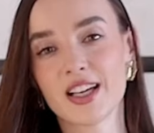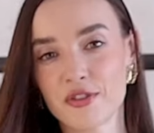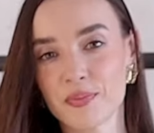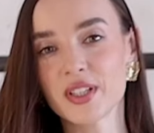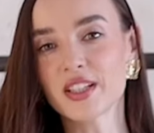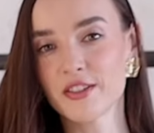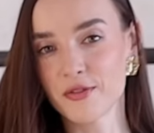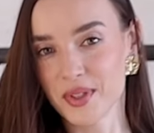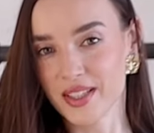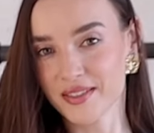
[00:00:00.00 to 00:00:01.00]
И в пир, и
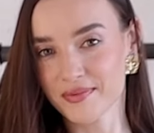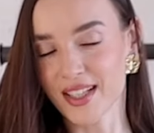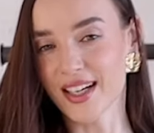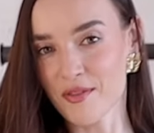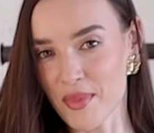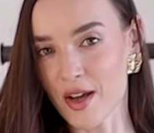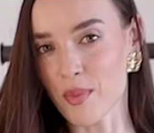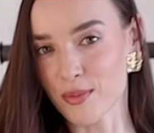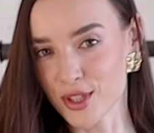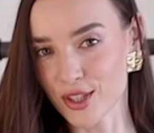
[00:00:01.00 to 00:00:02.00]
в мир, как моя
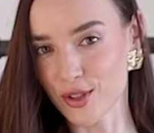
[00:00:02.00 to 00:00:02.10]
бабушка